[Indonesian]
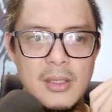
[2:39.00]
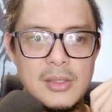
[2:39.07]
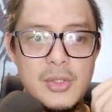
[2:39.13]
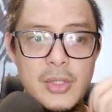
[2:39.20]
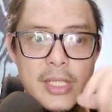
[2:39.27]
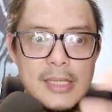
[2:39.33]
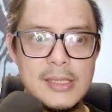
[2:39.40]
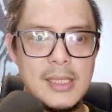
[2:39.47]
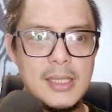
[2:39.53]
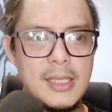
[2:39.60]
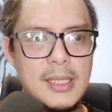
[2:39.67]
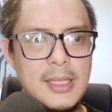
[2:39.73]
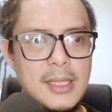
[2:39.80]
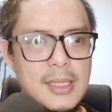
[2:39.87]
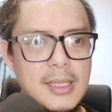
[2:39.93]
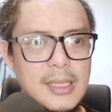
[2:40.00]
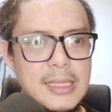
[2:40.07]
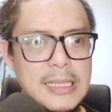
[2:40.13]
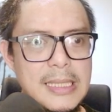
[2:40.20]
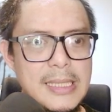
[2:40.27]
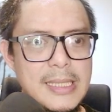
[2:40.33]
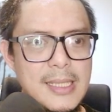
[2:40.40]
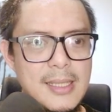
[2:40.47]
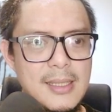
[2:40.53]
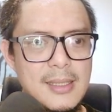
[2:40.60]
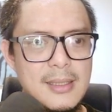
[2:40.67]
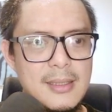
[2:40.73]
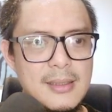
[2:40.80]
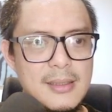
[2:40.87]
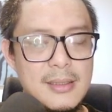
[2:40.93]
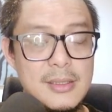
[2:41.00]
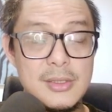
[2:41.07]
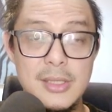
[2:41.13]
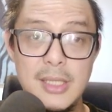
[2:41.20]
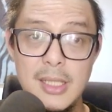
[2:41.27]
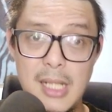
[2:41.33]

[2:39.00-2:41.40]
Sorry guys, ini kan yang yang